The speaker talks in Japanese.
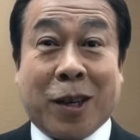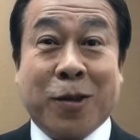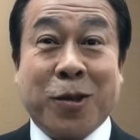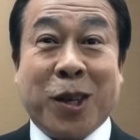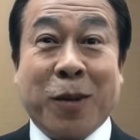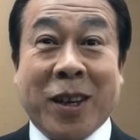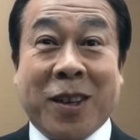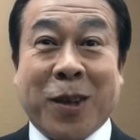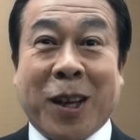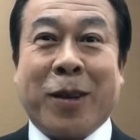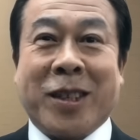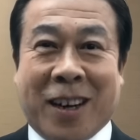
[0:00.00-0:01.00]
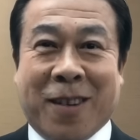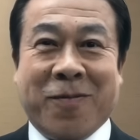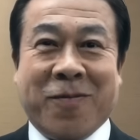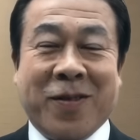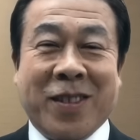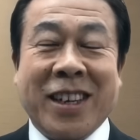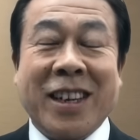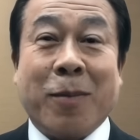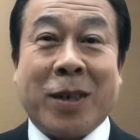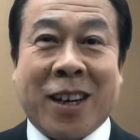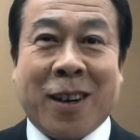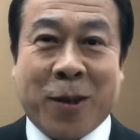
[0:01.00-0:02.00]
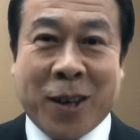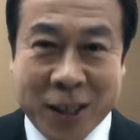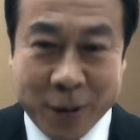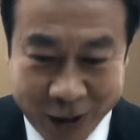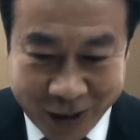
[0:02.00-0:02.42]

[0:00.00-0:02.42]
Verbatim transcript: 本当に勉強になりましたまたお願いしま